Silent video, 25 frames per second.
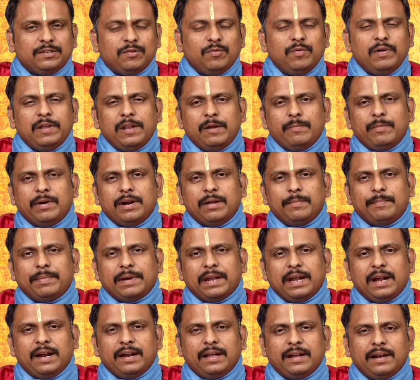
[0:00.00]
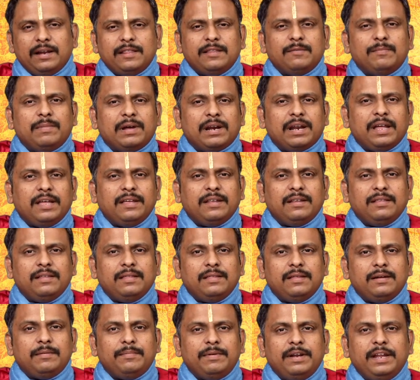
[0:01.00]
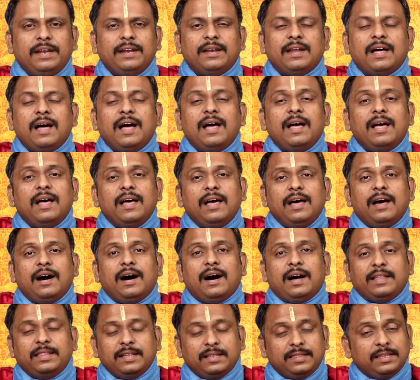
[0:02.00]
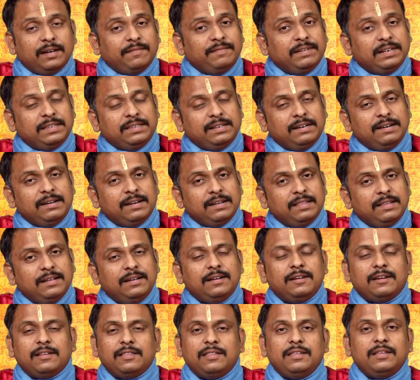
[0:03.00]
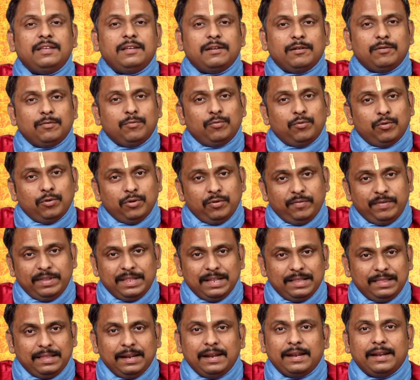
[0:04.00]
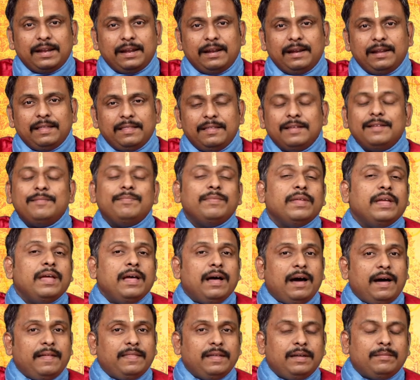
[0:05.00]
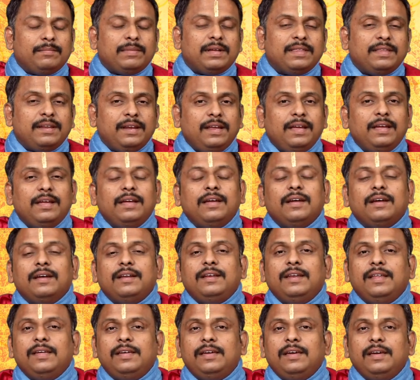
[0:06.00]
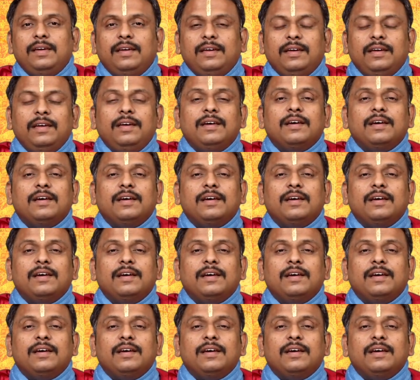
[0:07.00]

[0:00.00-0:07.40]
அசௌகரியமான பிரயாணங்கள் இந்த மாதிரிலாம் இருந்தது அப்படின்னா அதை தவிர்த்துடுறதுங்கிறது ஒரு விதத்தில் நல்லது அதே மாதிரி இன்றைக்கி